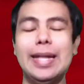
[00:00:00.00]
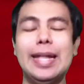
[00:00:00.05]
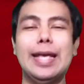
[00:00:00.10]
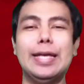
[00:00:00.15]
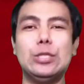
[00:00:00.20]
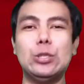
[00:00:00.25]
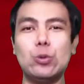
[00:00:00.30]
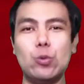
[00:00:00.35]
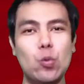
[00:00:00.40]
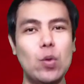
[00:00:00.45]
ใน
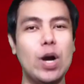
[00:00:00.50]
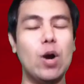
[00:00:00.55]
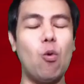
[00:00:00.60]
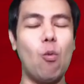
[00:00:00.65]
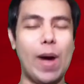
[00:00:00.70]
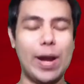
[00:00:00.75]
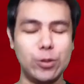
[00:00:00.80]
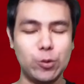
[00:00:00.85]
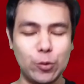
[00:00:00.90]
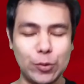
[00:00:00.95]
ช่วง
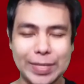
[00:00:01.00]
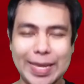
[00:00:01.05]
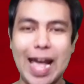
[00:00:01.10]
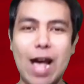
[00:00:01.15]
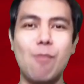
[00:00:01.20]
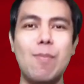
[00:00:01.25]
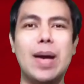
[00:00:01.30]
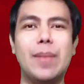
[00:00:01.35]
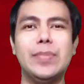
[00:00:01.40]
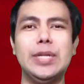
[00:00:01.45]
วันหยุด
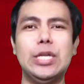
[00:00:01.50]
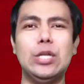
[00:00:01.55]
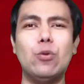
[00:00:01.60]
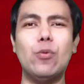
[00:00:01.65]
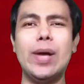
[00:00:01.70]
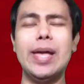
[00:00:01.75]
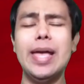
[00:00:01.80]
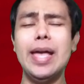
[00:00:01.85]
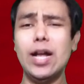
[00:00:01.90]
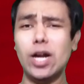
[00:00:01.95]
ยาวแบบนี้
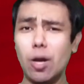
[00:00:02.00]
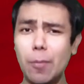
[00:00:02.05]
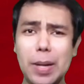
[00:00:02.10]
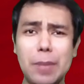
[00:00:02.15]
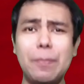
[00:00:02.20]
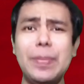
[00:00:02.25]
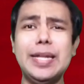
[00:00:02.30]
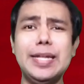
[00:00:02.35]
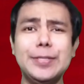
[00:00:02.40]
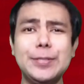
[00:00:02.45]
ด้วย ก็เป็
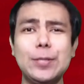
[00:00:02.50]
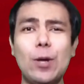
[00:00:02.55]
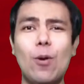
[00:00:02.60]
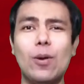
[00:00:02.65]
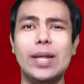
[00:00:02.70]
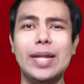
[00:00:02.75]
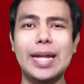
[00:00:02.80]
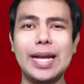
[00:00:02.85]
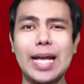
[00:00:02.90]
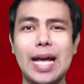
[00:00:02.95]
นปีที่
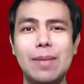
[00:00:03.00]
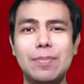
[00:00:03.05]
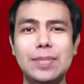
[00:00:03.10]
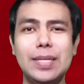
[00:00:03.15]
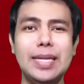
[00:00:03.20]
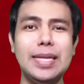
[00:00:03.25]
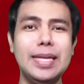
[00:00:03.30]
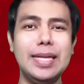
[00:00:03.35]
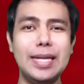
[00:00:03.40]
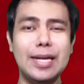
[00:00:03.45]
2แล้วนะครับ
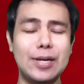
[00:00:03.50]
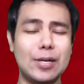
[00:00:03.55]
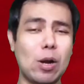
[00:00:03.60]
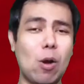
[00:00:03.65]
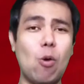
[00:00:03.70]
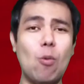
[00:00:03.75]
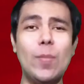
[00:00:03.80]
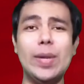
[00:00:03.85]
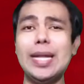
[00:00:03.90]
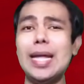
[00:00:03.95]
ที่
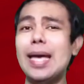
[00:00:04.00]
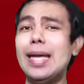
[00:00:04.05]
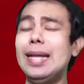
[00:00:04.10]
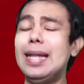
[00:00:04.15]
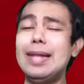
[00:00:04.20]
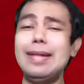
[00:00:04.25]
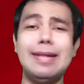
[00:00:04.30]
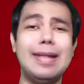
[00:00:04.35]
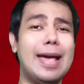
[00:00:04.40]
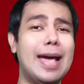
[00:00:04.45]
เราไม่ได้
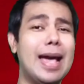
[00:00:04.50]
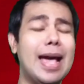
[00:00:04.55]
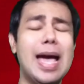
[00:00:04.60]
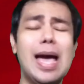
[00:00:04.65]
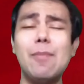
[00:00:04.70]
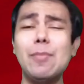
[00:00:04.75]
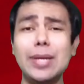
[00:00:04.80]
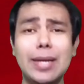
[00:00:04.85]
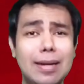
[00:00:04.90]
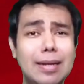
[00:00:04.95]
เล่น
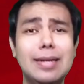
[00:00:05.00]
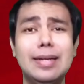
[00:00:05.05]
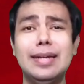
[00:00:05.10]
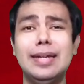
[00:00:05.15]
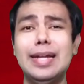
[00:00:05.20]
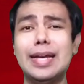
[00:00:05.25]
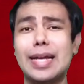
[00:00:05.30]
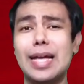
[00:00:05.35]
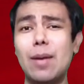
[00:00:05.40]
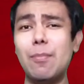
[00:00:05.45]
น้ำกันเลย
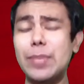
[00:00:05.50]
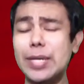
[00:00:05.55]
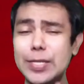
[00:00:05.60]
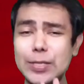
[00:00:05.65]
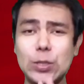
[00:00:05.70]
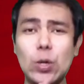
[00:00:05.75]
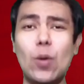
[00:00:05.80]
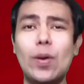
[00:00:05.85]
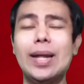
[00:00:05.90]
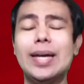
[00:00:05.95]
นะครับ ปี
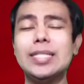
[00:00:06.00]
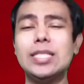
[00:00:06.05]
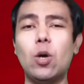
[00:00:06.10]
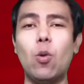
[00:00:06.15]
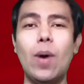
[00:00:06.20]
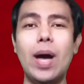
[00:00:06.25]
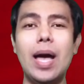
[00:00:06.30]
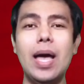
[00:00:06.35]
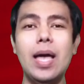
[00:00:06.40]
ที่ 2 แล้ว แต่ว่า